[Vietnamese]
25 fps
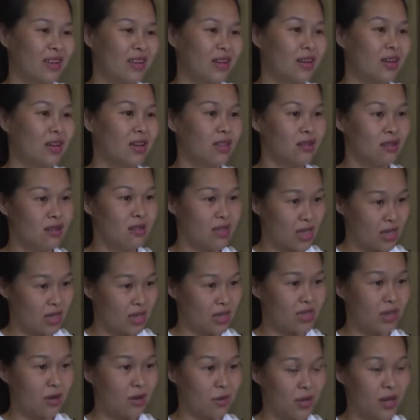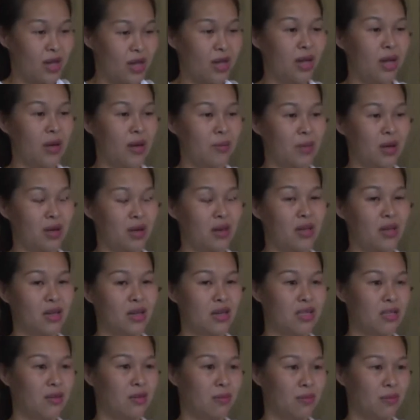rất là thư giãn sau khi à, mình đi
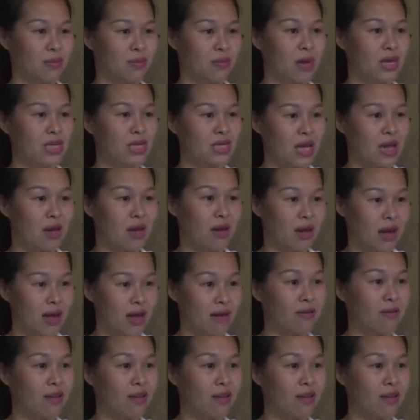cái massage ở đây